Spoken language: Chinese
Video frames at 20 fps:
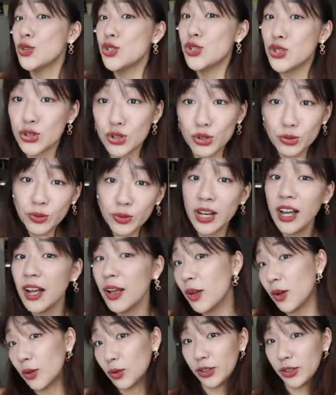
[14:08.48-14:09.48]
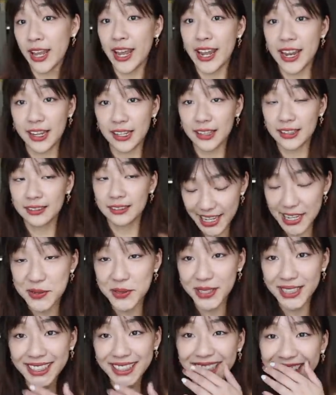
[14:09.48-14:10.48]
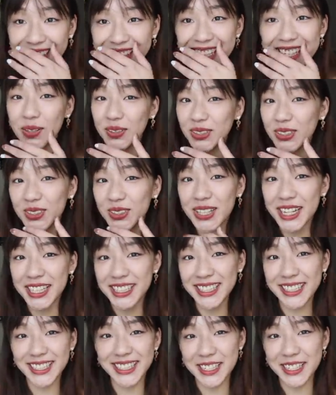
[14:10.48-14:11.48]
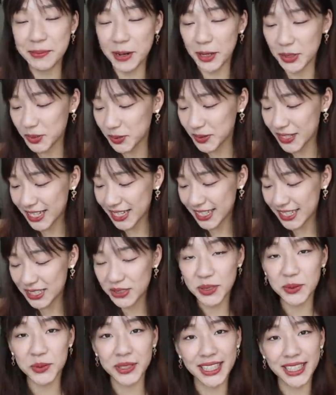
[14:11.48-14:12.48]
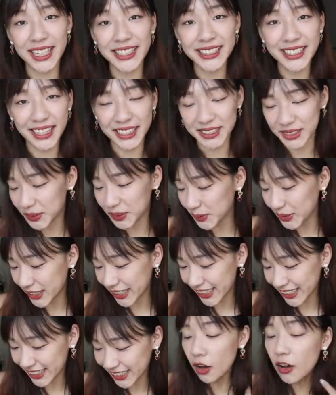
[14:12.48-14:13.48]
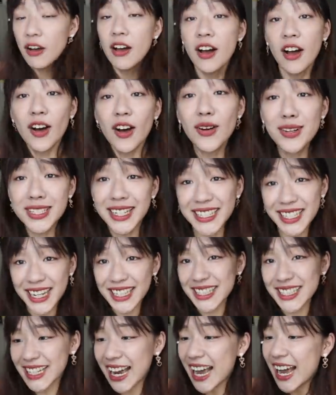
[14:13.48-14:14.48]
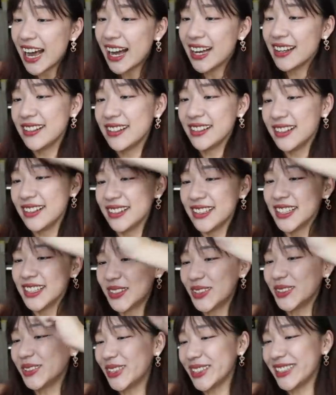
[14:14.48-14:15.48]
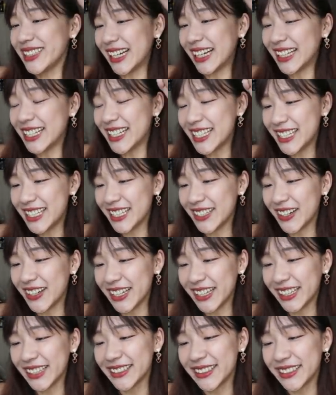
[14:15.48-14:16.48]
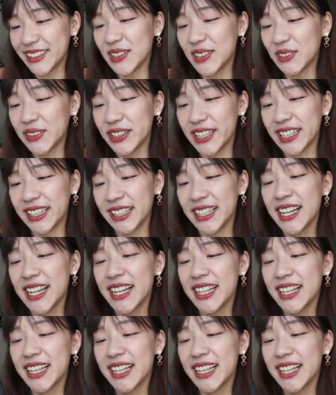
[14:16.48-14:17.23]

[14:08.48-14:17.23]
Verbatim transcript: 超级好听！我刚刚广东话是自己跑出来的，希望我刚讲的是对的。我想起来，我最近还很喜欢那个李永婷